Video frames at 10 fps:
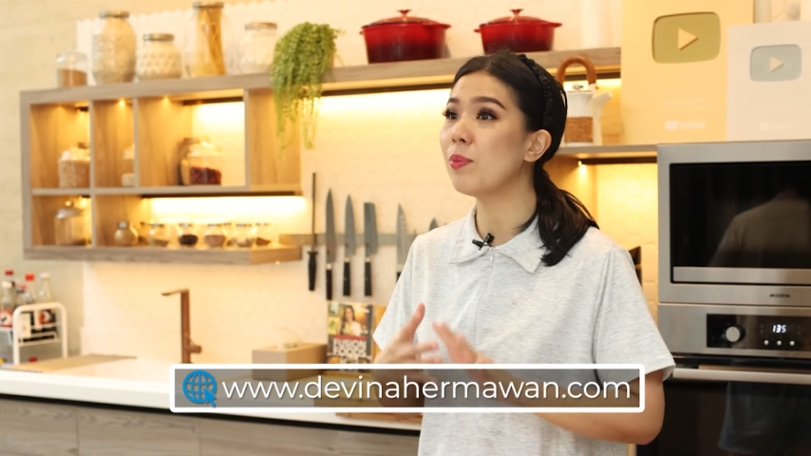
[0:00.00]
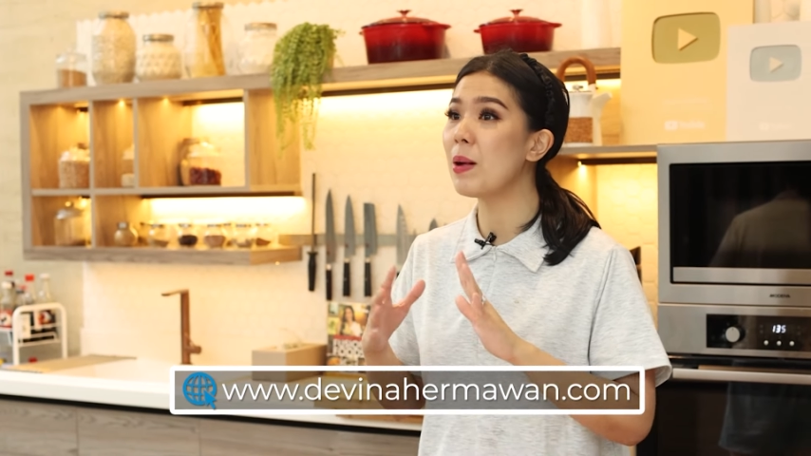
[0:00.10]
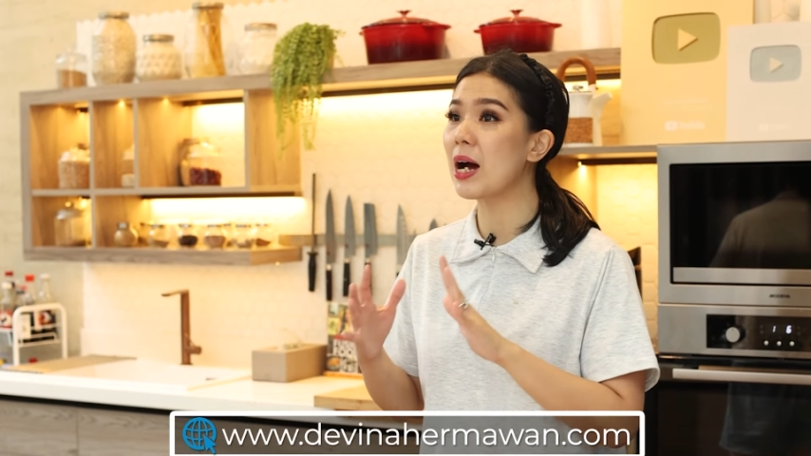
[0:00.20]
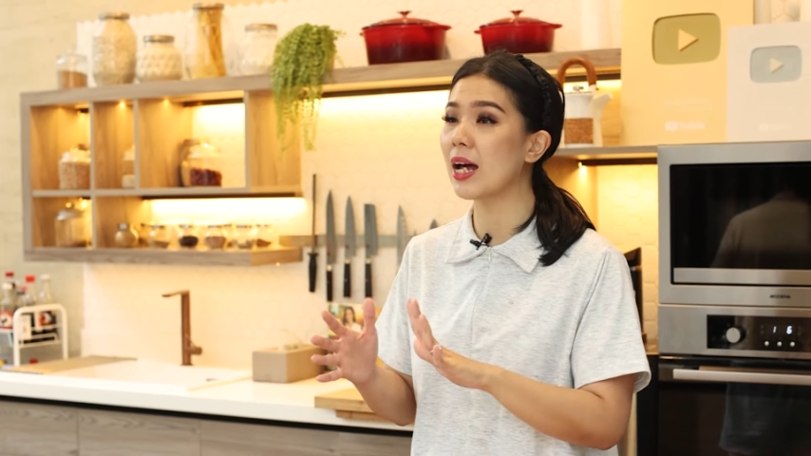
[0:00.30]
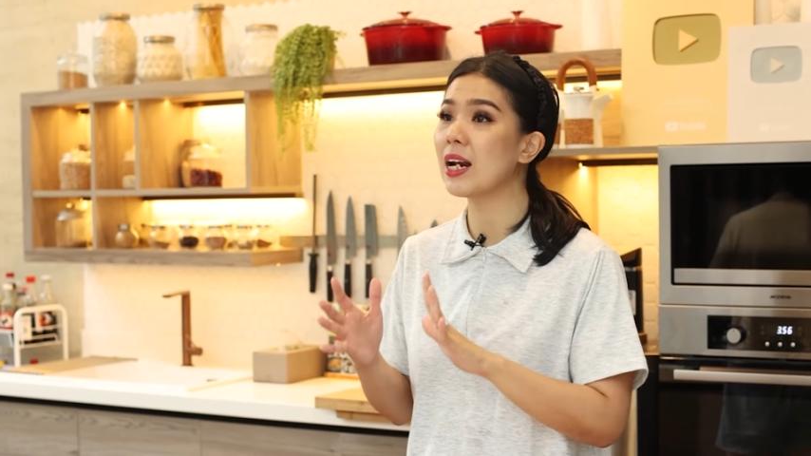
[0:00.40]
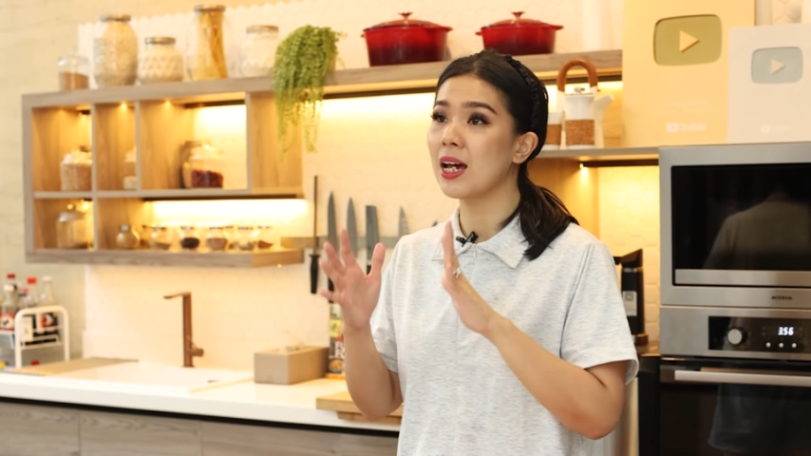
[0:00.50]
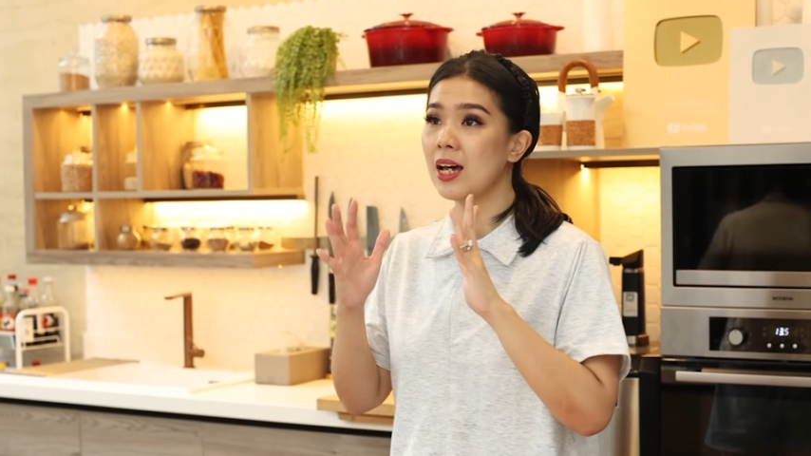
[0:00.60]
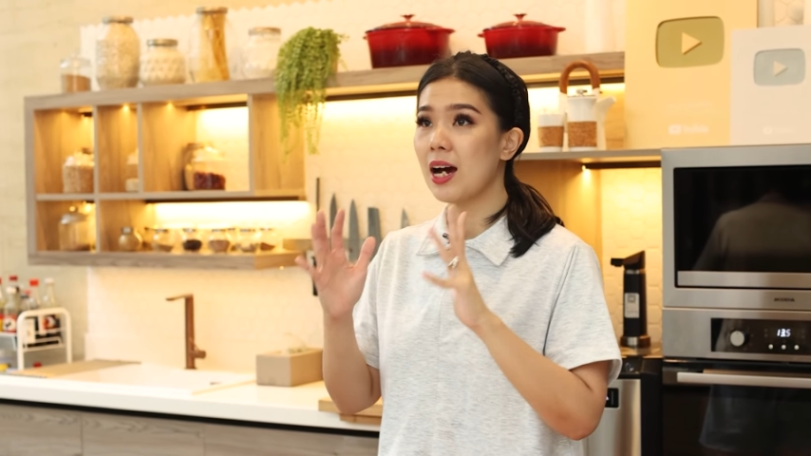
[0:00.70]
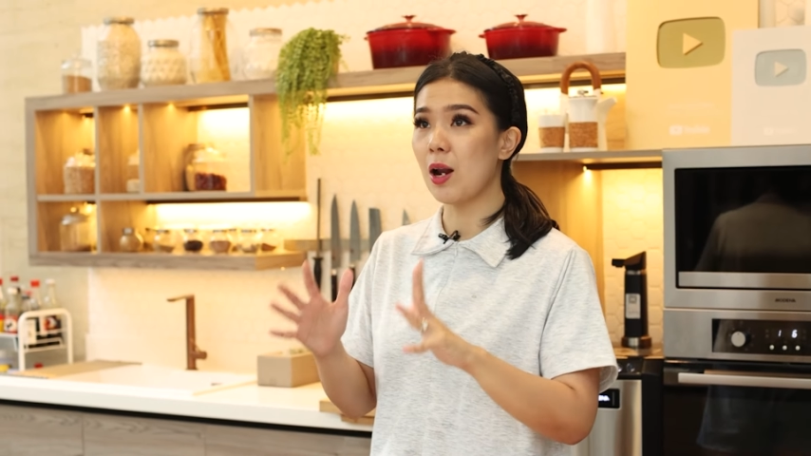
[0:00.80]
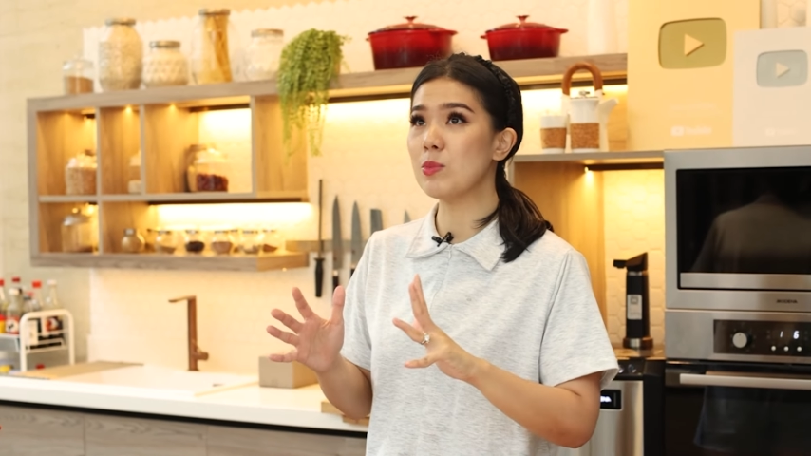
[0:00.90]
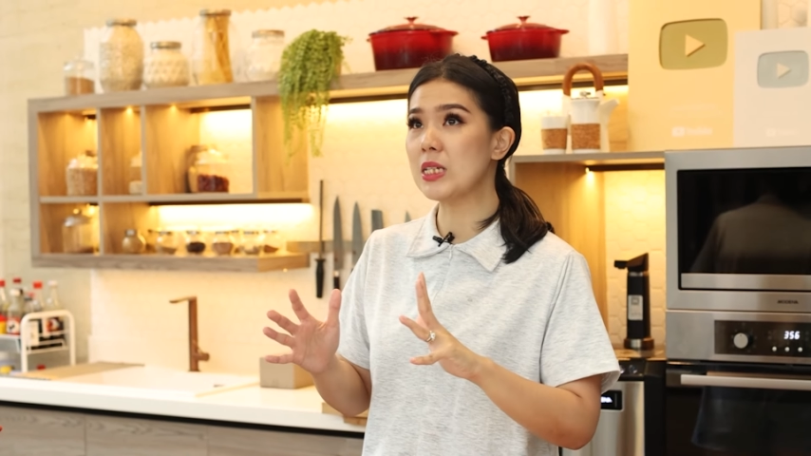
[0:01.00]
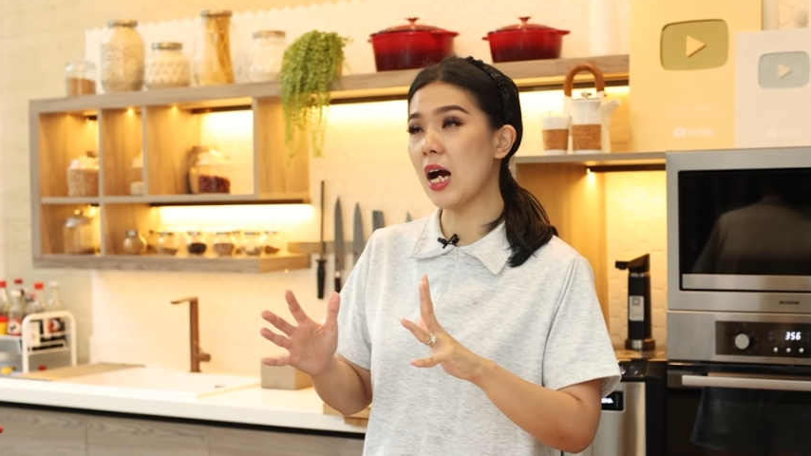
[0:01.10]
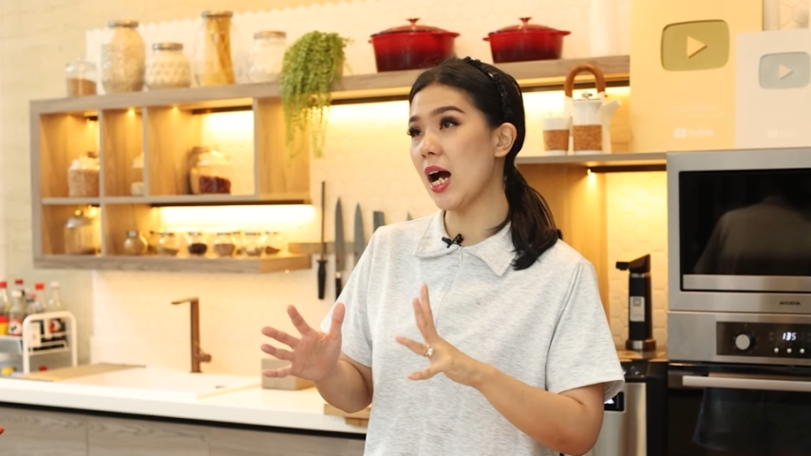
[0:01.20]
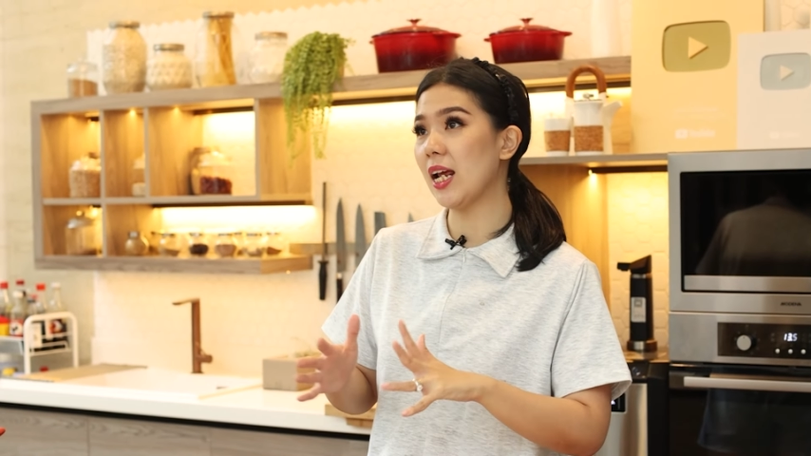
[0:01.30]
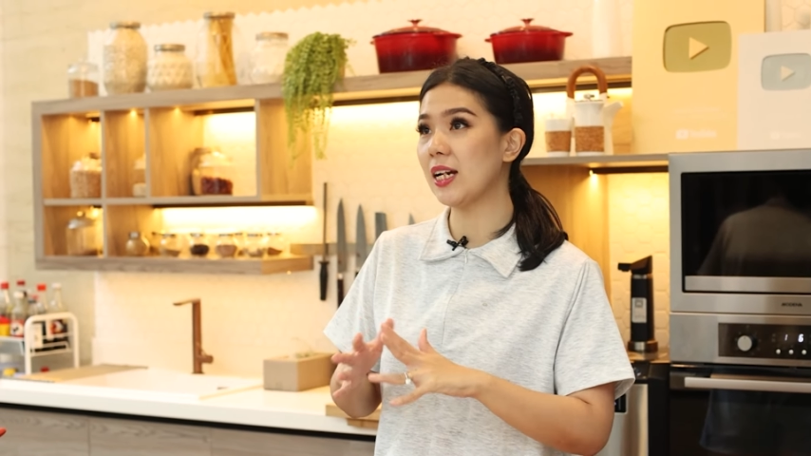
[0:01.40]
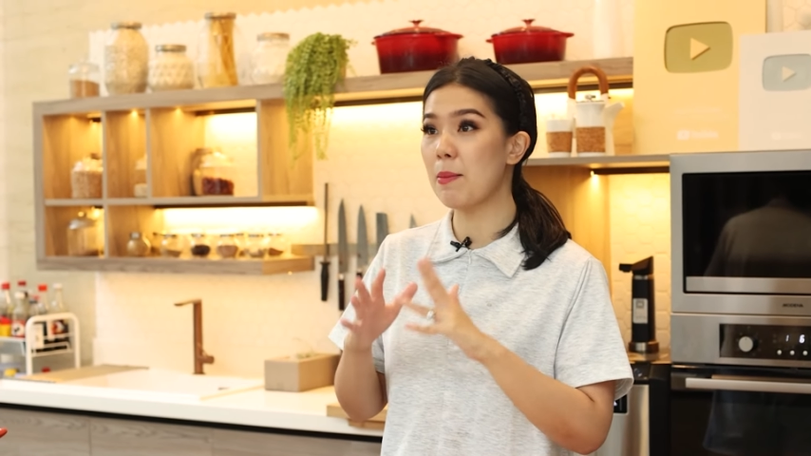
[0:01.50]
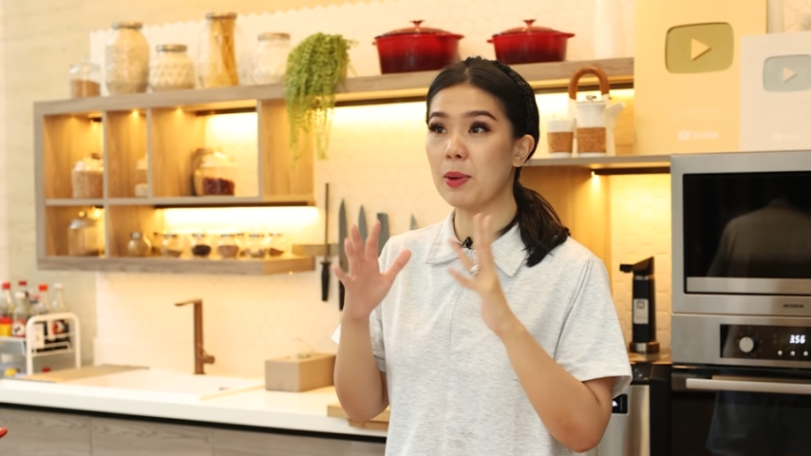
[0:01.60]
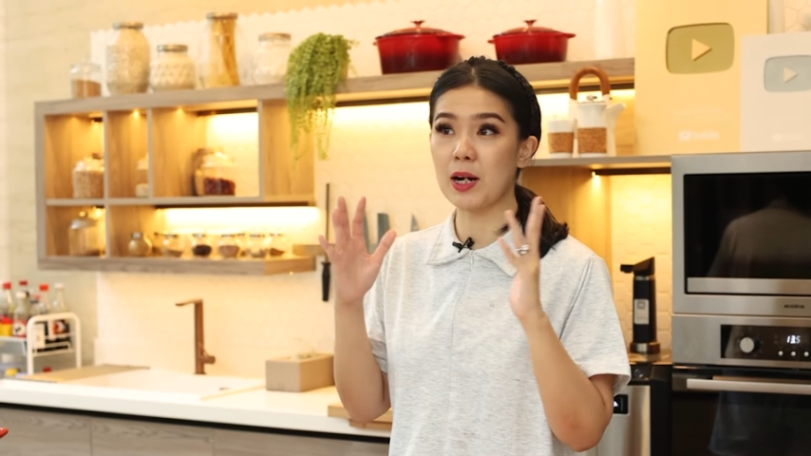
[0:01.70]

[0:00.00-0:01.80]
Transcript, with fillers: bahkan kalau misalnya kalian nggak